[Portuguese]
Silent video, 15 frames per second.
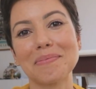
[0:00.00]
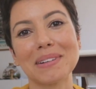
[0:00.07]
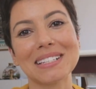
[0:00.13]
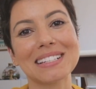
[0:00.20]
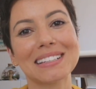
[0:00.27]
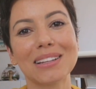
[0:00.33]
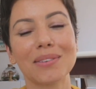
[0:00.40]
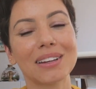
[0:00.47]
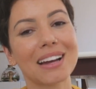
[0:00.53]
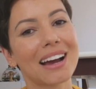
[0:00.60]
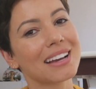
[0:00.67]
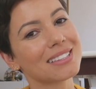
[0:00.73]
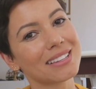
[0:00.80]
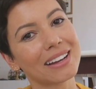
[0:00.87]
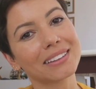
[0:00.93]
mas que estão
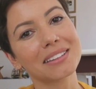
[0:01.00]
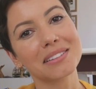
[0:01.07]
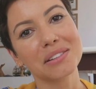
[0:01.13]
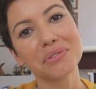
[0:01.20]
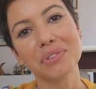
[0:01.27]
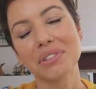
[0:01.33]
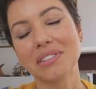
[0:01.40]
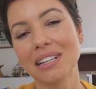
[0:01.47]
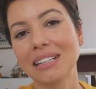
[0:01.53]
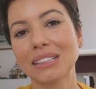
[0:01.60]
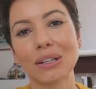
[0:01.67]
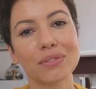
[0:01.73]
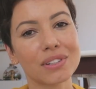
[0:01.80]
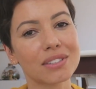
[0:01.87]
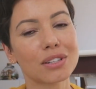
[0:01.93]
enraizadas em você e
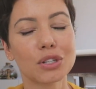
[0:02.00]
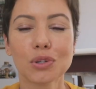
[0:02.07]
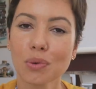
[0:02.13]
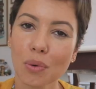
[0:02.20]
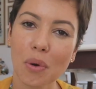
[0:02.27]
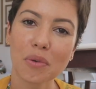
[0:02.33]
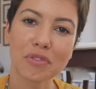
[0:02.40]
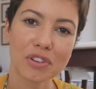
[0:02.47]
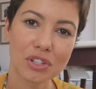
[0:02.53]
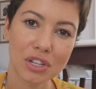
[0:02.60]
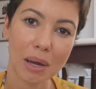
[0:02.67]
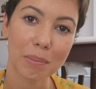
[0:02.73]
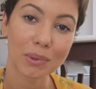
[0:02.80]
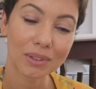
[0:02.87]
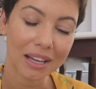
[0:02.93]
talvez seja um
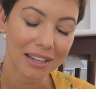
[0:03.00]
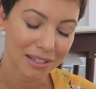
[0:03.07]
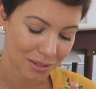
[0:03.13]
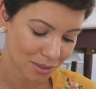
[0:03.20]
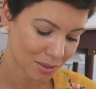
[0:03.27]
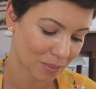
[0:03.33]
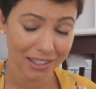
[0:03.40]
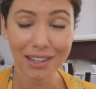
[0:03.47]
convite a mudar isso.